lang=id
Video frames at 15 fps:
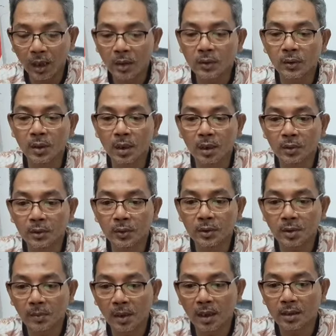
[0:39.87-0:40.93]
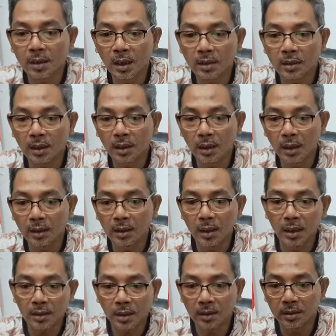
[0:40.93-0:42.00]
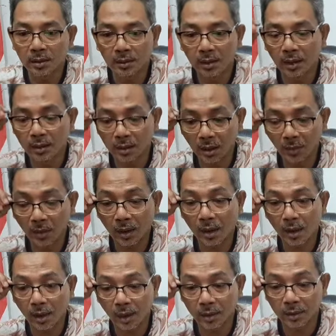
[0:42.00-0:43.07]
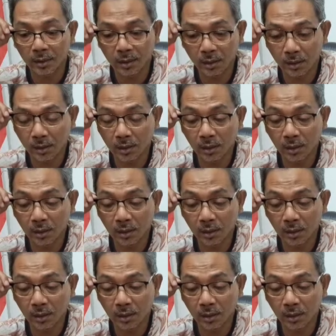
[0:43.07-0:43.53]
Saudara-saudaraku sebangsa setanah air yang saya cintai, saya banggakan.